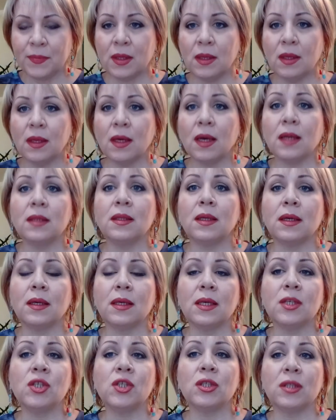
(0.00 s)
и это,
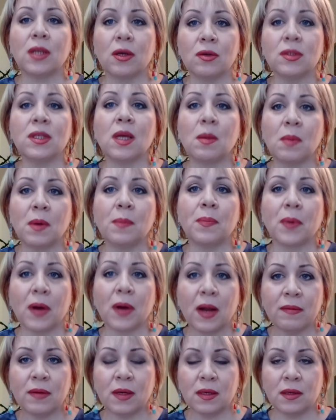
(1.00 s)
я считаю, самый
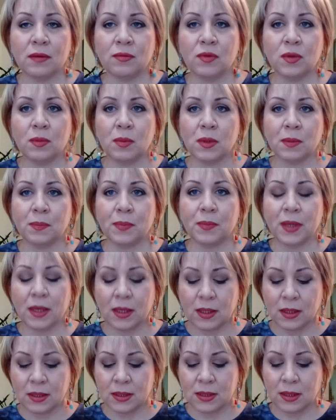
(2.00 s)
правильный выбор,
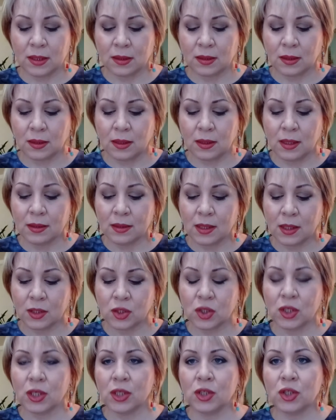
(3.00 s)
приоритет для
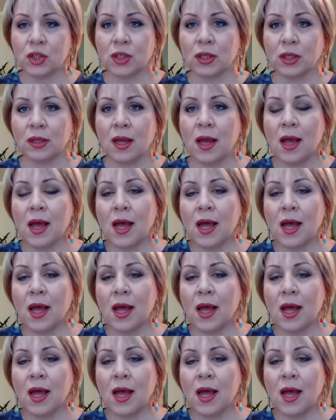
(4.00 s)
нас, женщин.